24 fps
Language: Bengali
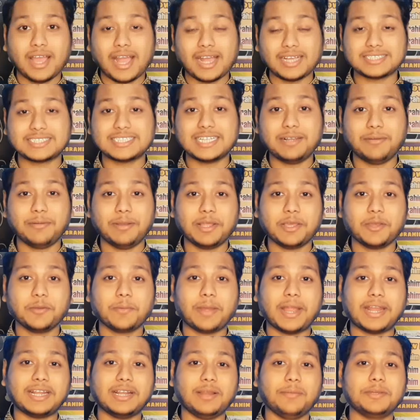আসসালামু আলাইকুম
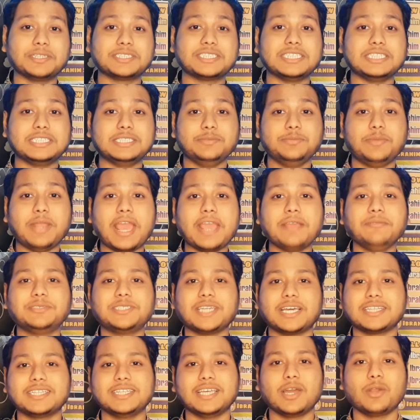কাইকলাবাস ইব্রাহিম
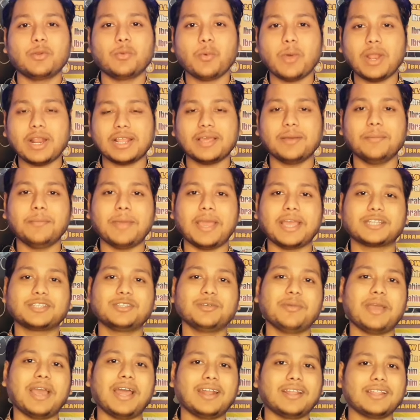সাথী আর ওয়েলকাম ব্যাক টু
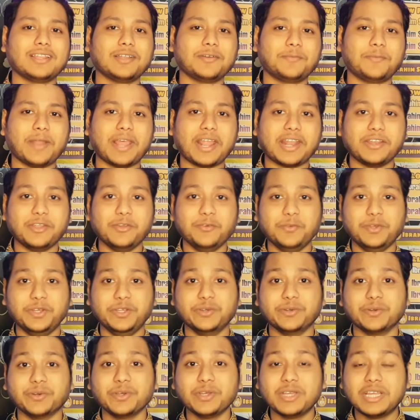মাই আনাদার ব্র্যান্ড নিউ
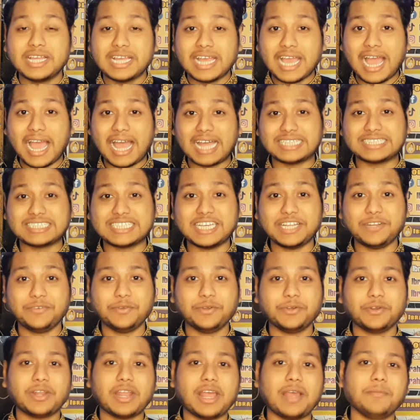ভিডিও আজকের
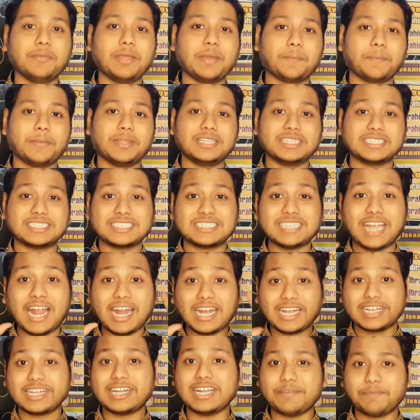ভিডিওটা আমি আপনাদের
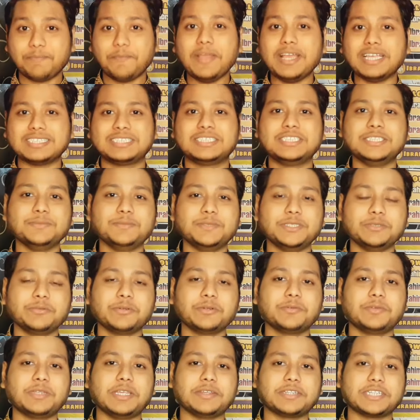সাতটা বেস্ট টিপস দিব
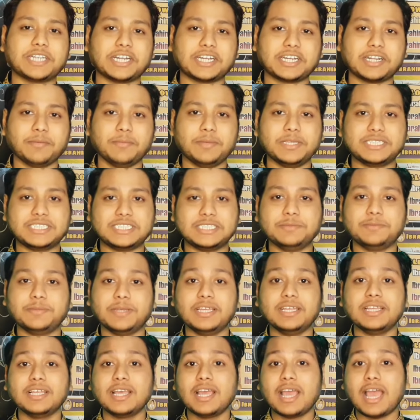যে সাতটা বেস্ট টিপে
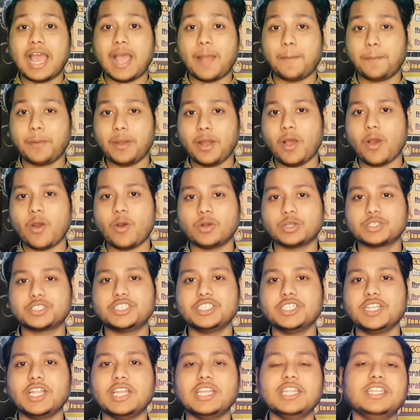আপনারা
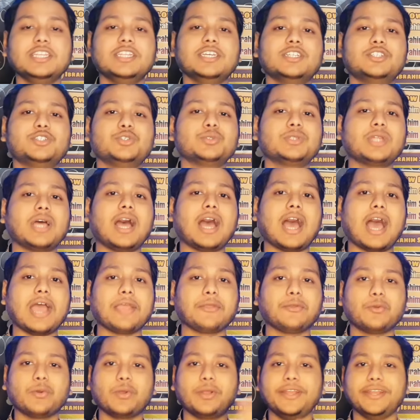অরিজিনাল ইন্ডিয়ান সুতা হাই
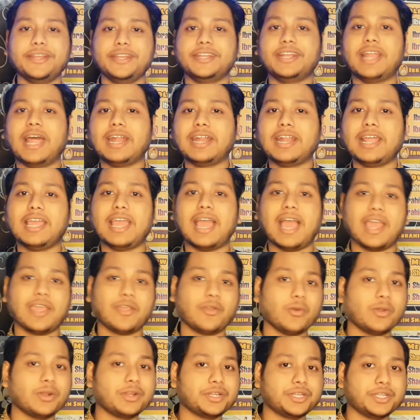কোয়ালিটি নাটাই হাই
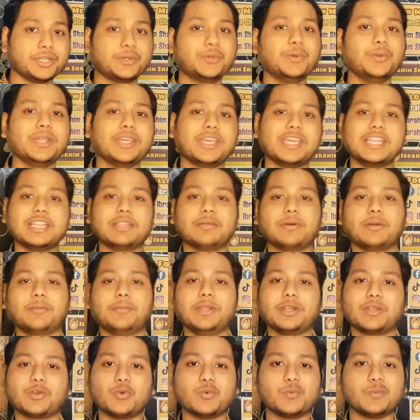কোয়ালিটি ঘুড়ি কিনতে
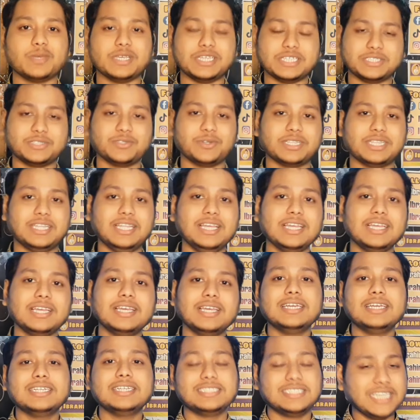পারবেন খুব ইজি ওয়েতে
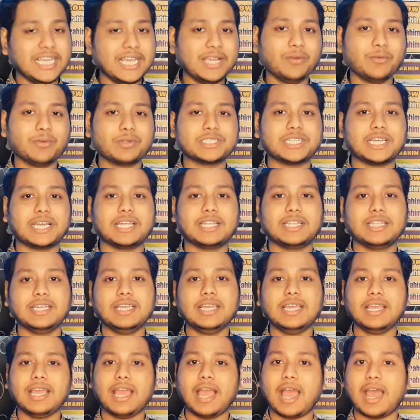যে কোনো জায়গা
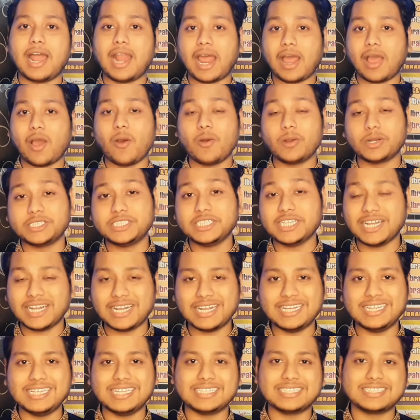থেকে আর অরিজিনাল
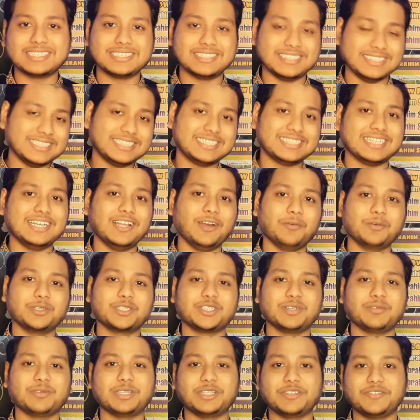ইন্ডিয়ান জিনিস চাইলে
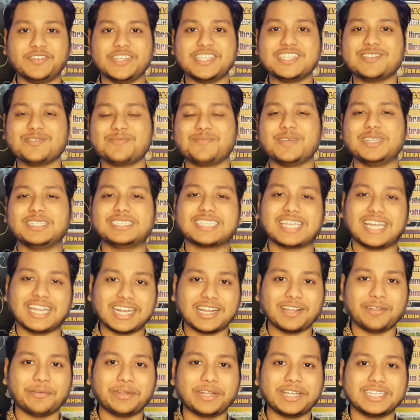অবশ্যই আমাদের ফেসবুক পেজ
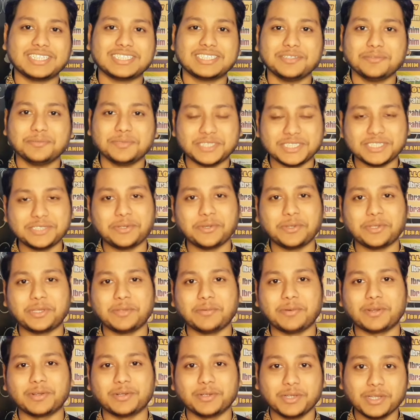কাইটলা বাংলাদেশটা ভিজিট করতে
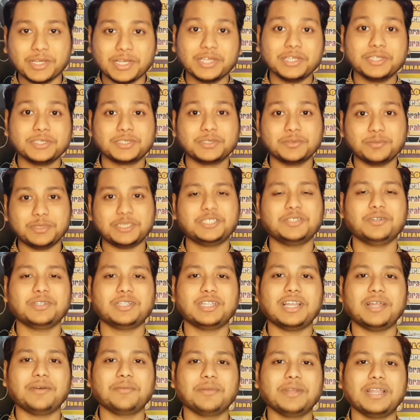পারবেন সো বেশি
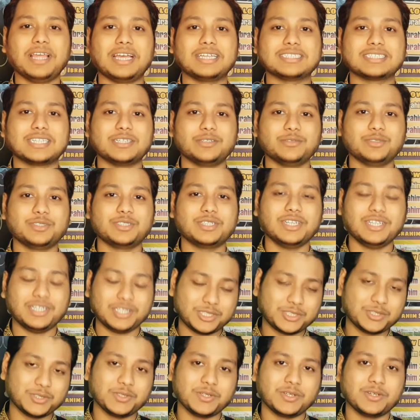কথা না বলে আজকের ভিডিওটা
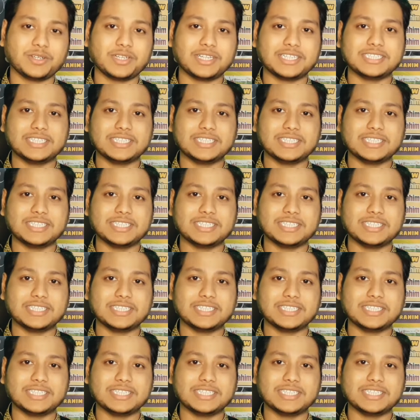শুরু করা